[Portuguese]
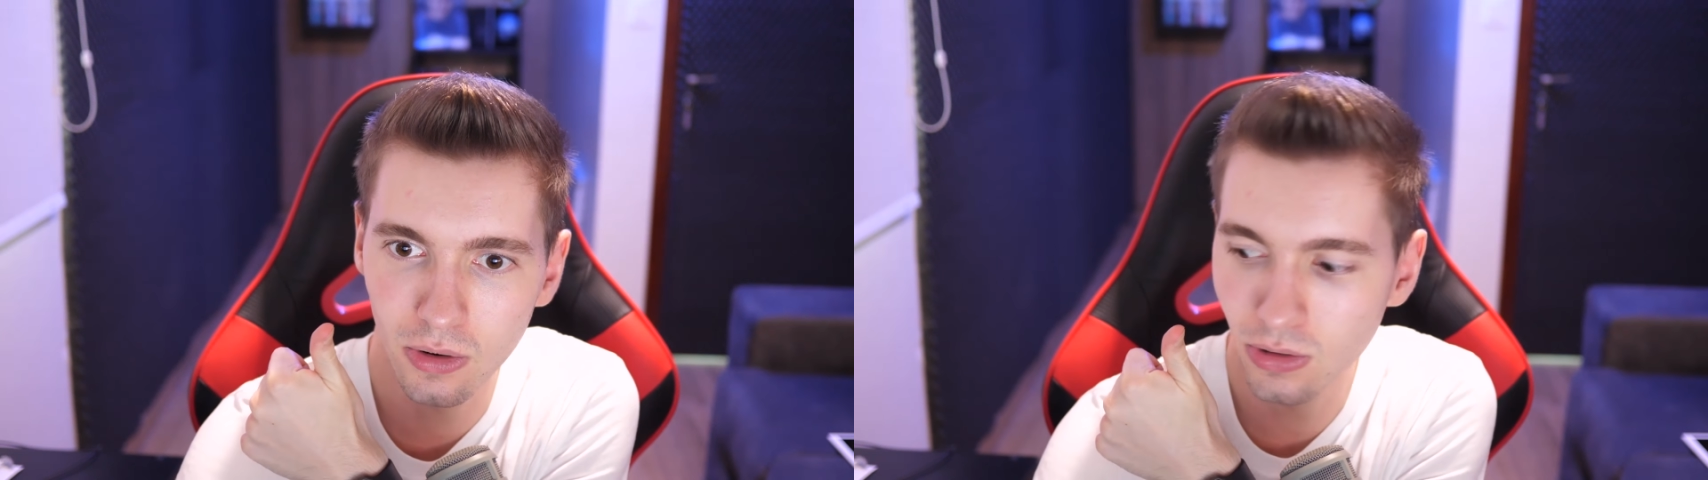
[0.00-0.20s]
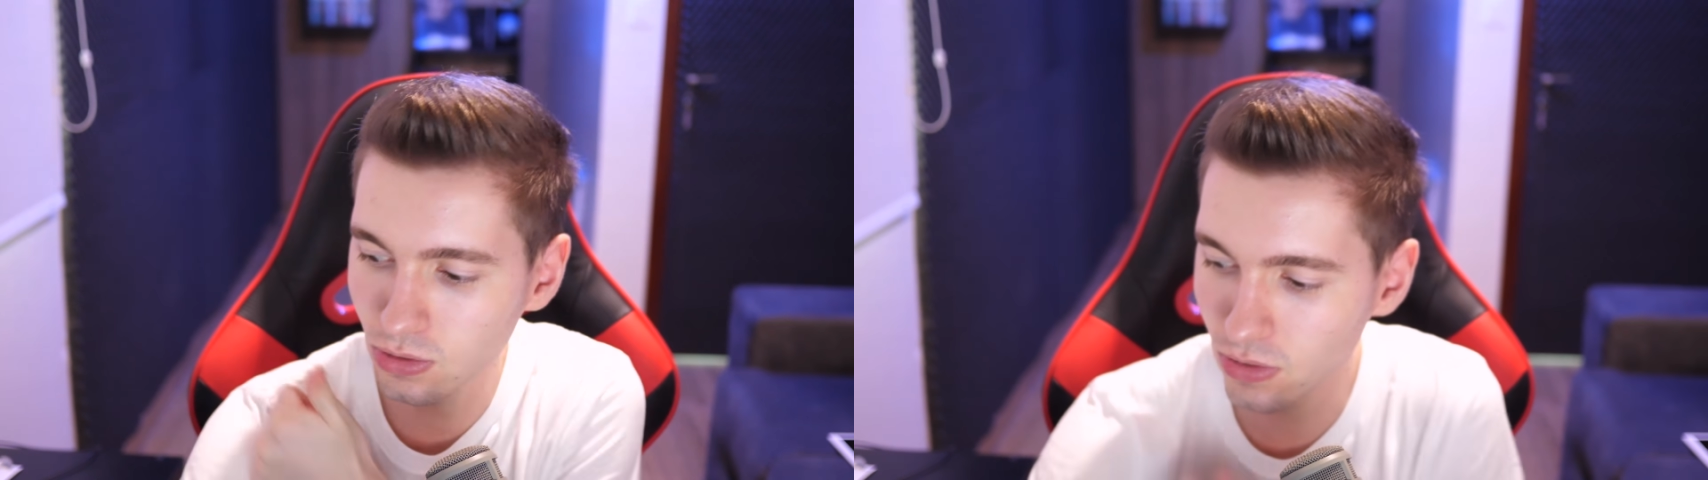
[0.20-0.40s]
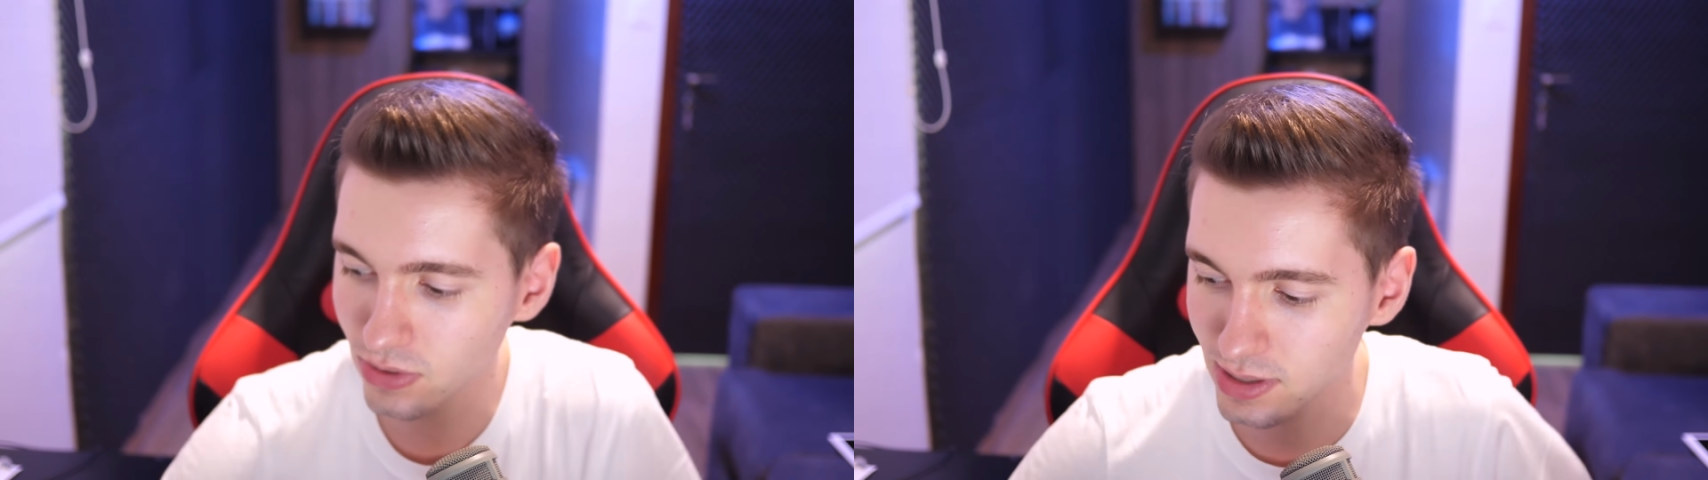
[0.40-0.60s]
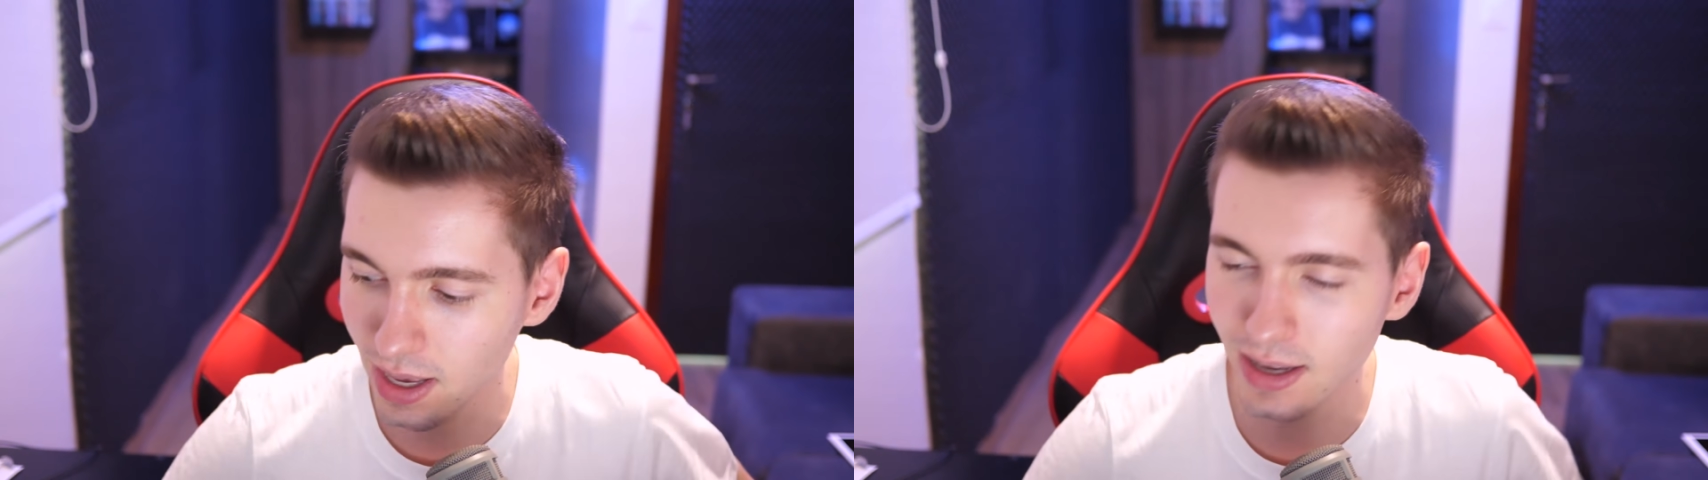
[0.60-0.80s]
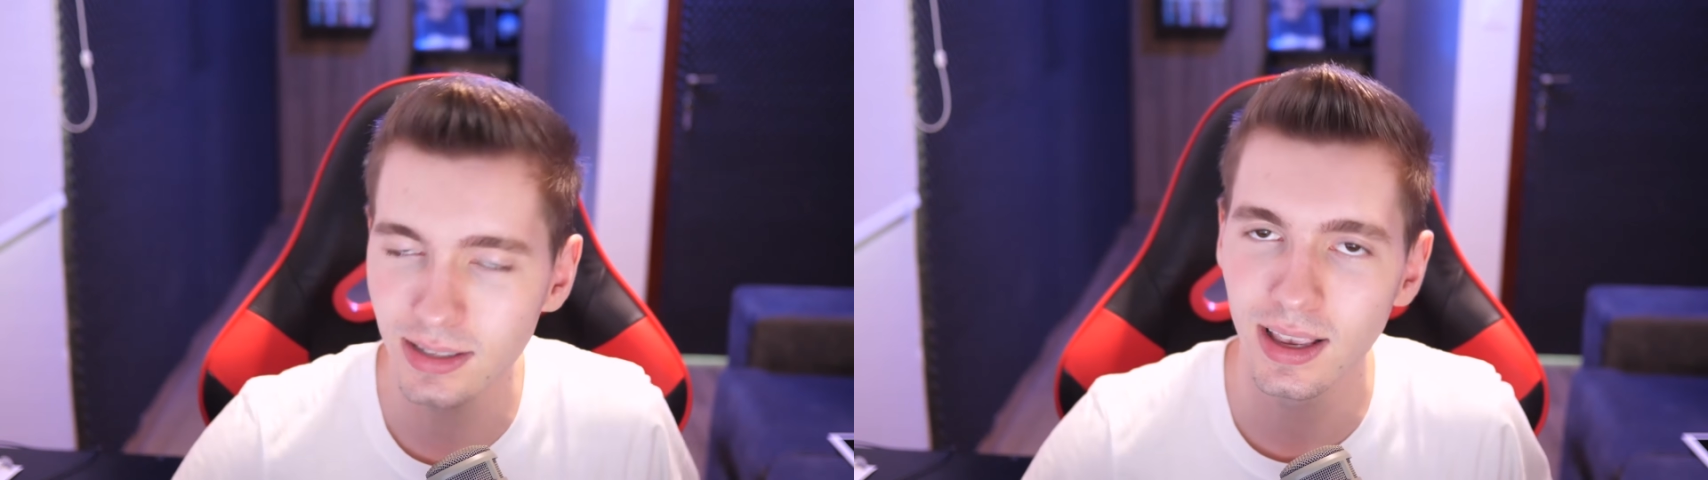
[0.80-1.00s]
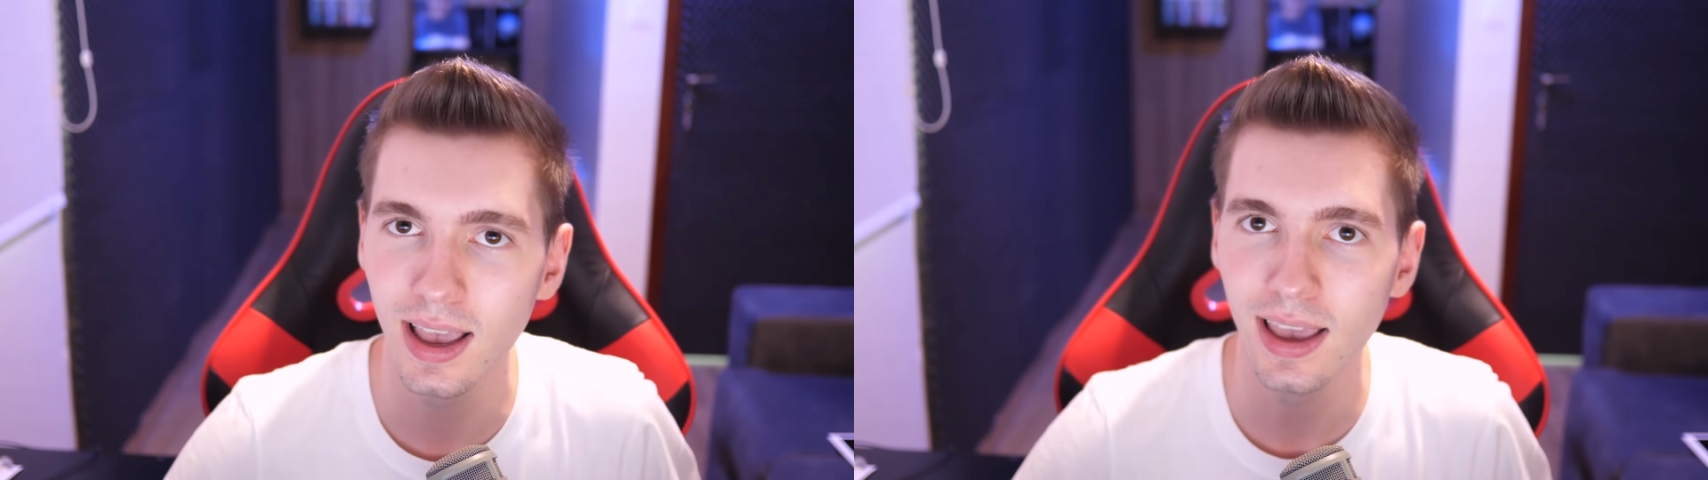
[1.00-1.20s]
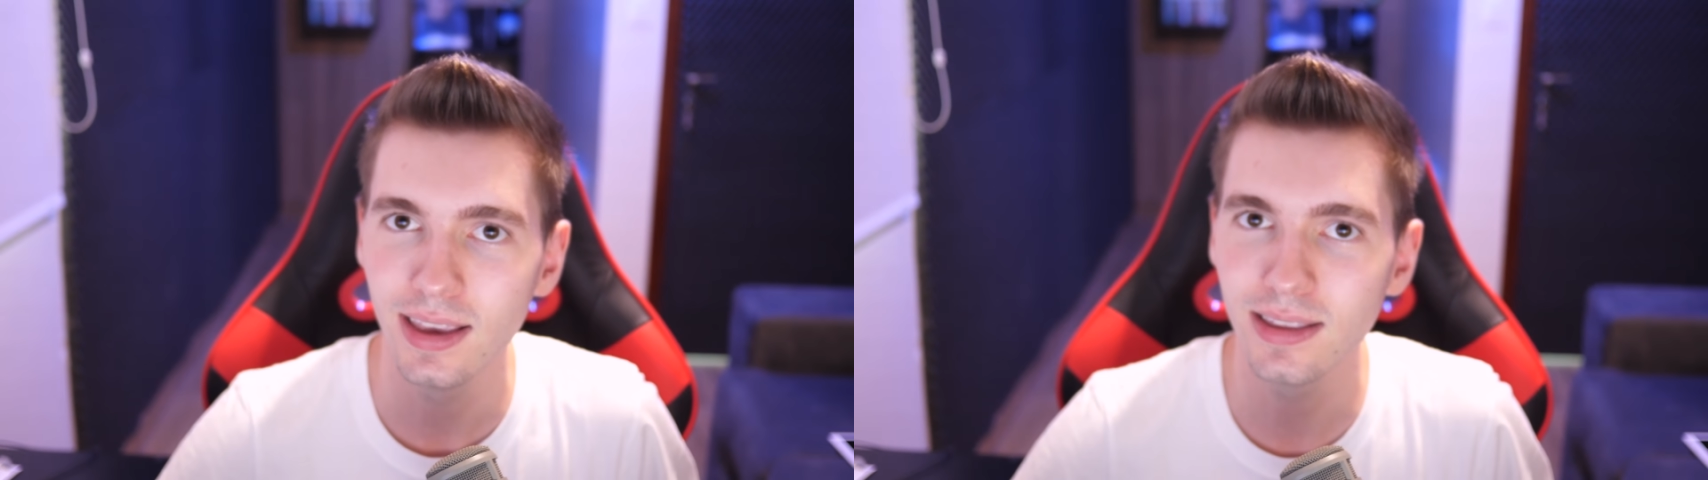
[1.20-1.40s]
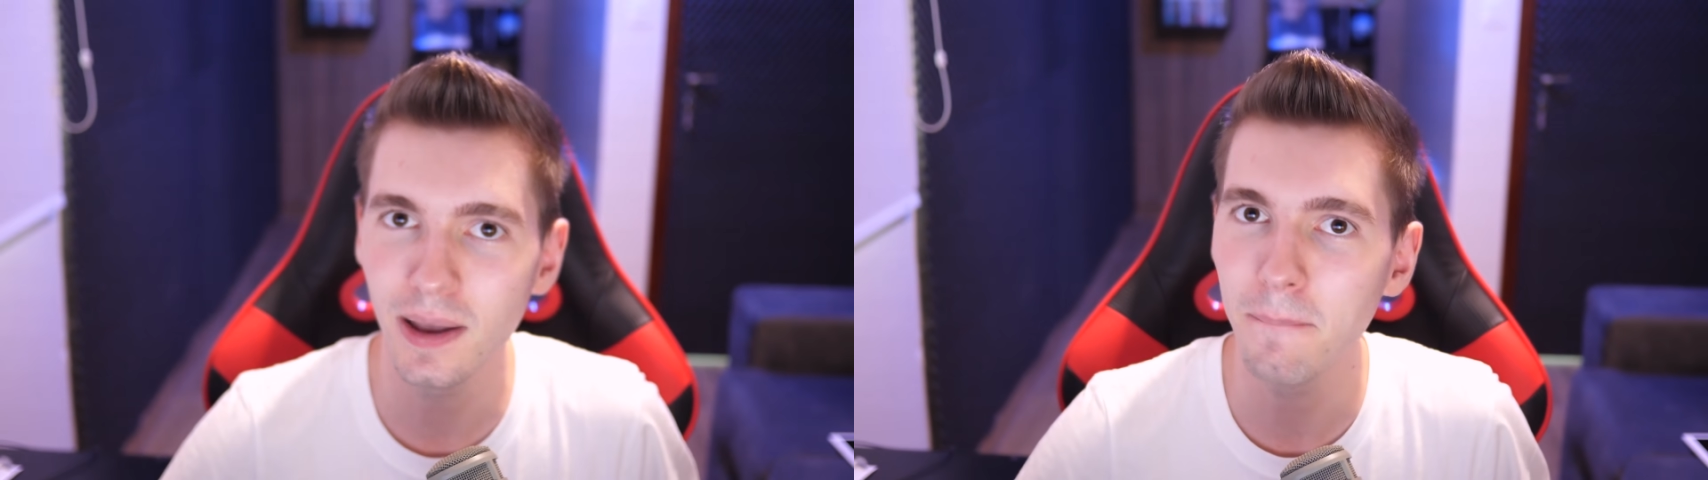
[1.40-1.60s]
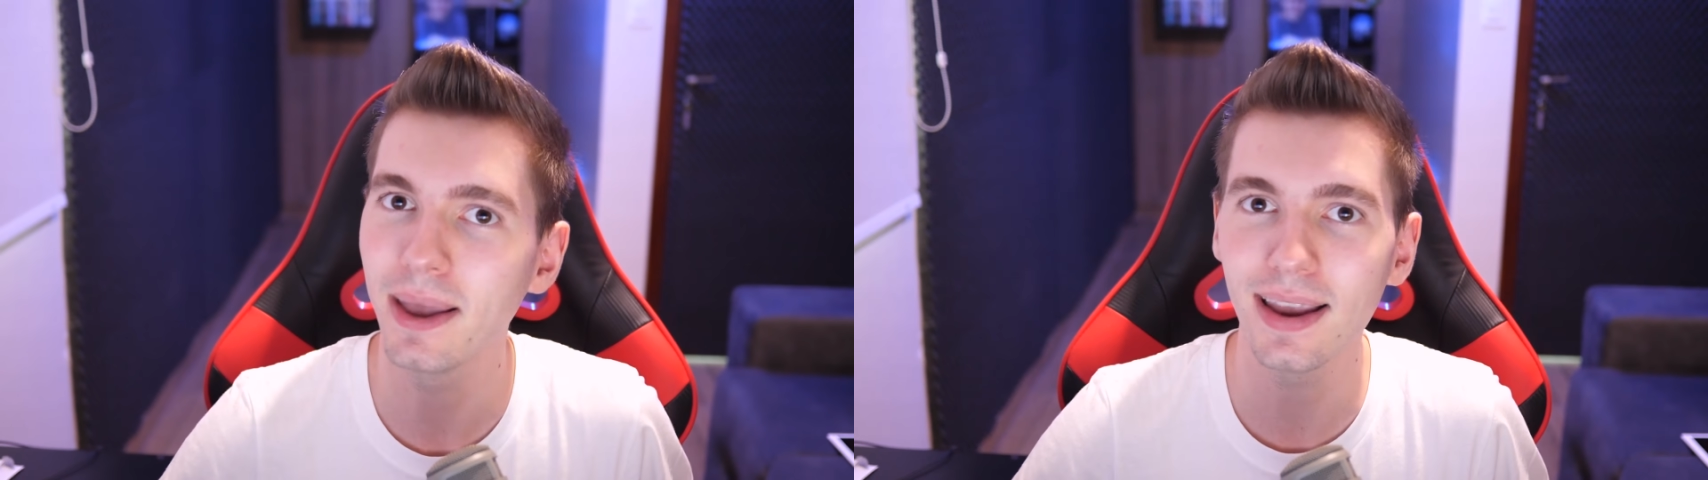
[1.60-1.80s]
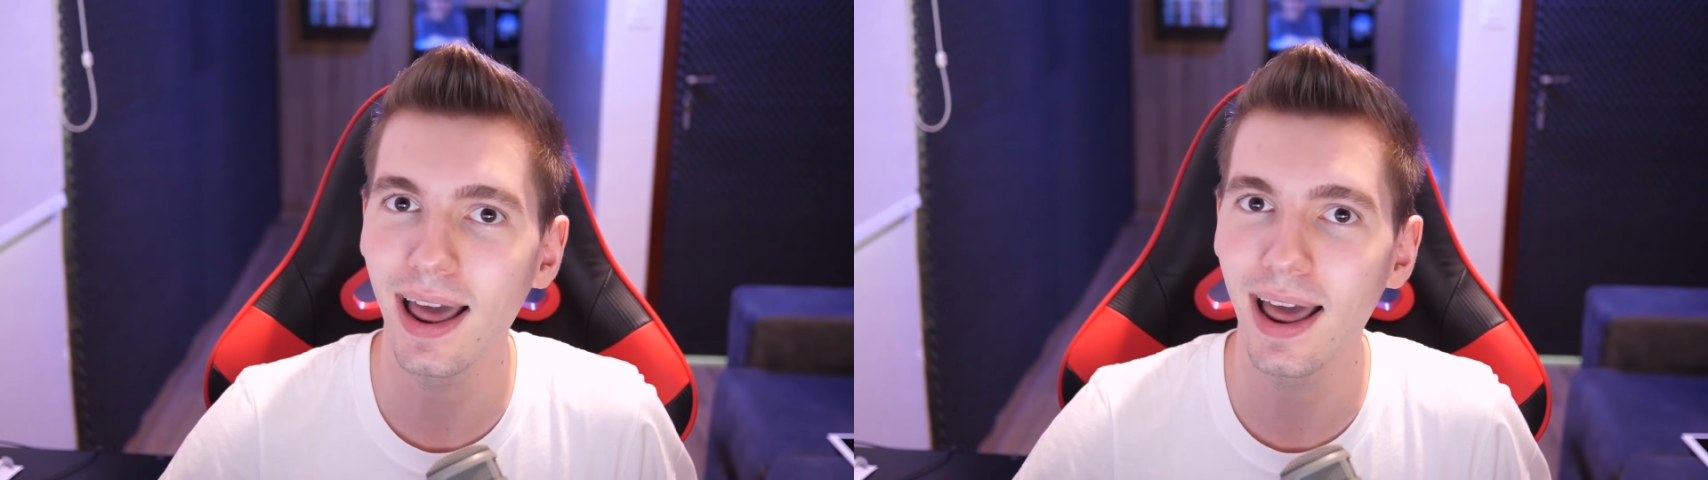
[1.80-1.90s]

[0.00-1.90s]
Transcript: Conto com vocês. E também,